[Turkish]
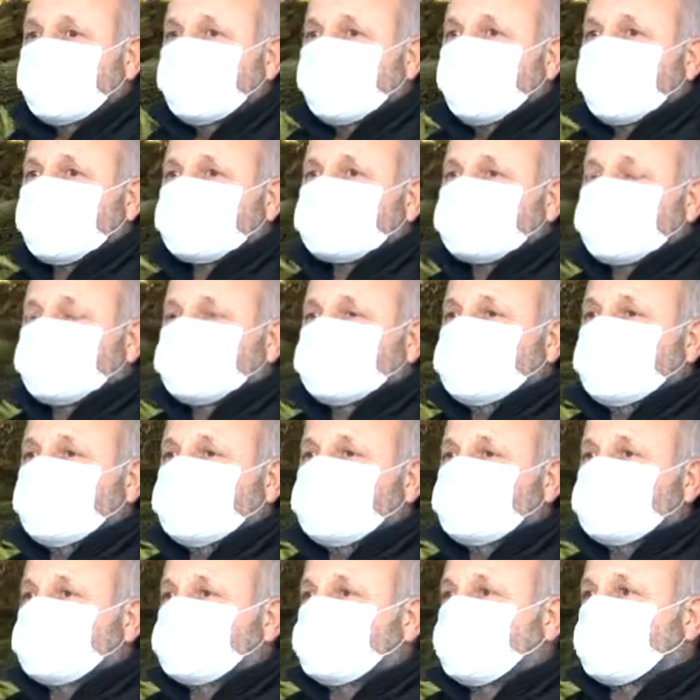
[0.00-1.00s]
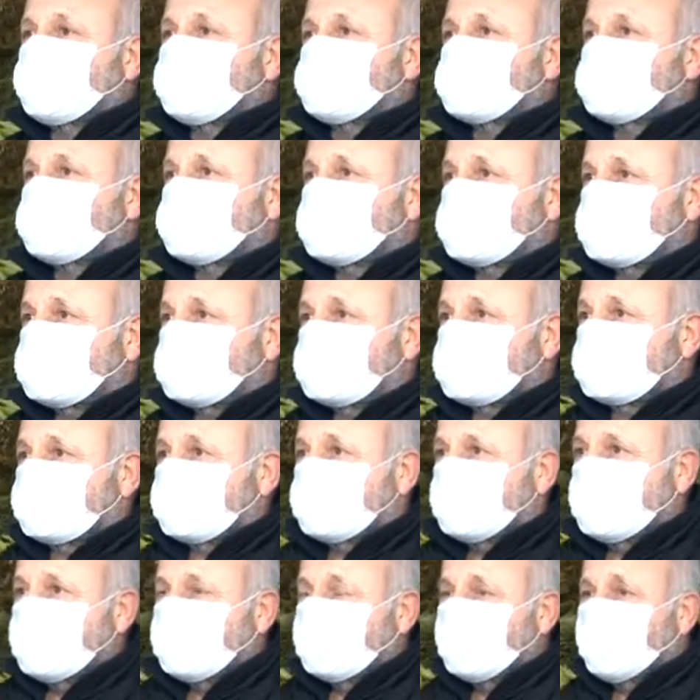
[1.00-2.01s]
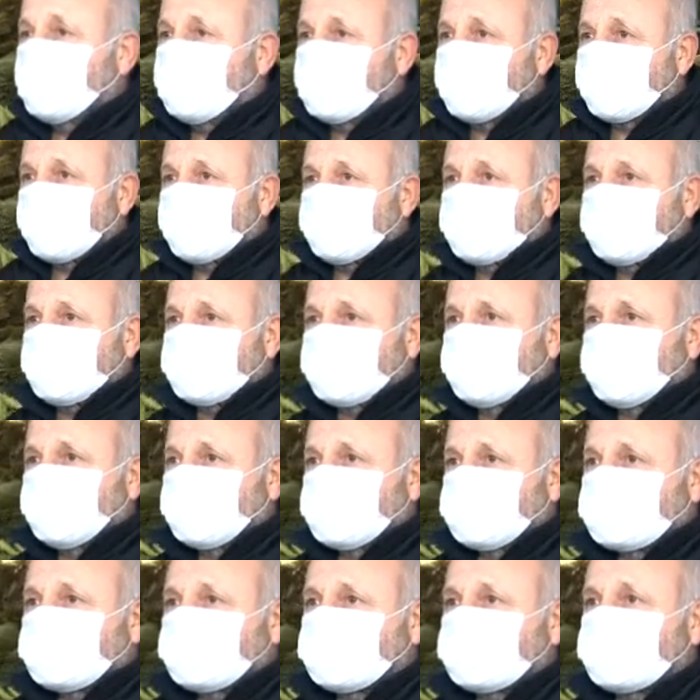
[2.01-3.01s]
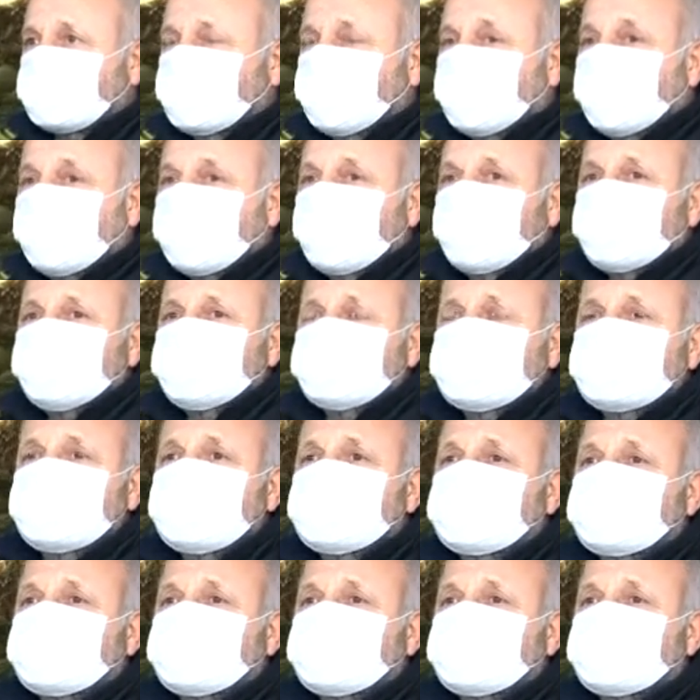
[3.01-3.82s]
akşam 8-9 o aralar uğraşır. E bizde